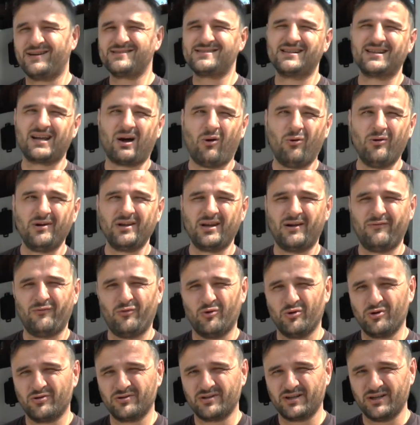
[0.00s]
hast halt Rauch in der
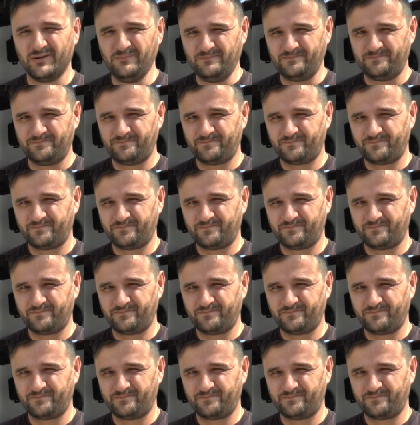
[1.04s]
Wohnung drin.